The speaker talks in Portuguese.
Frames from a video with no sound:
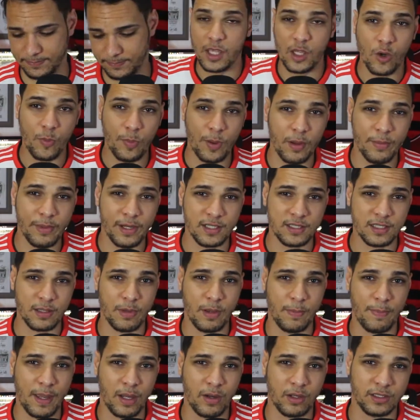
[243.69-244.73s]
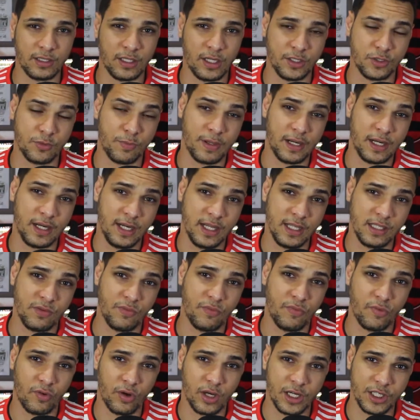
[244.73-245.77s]
E o Palmeiras também pega o Atlético Paranaense
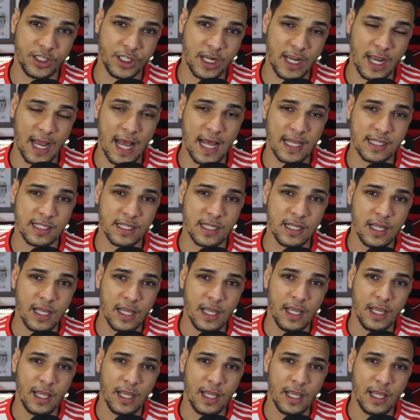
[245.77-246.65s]
fora de casa.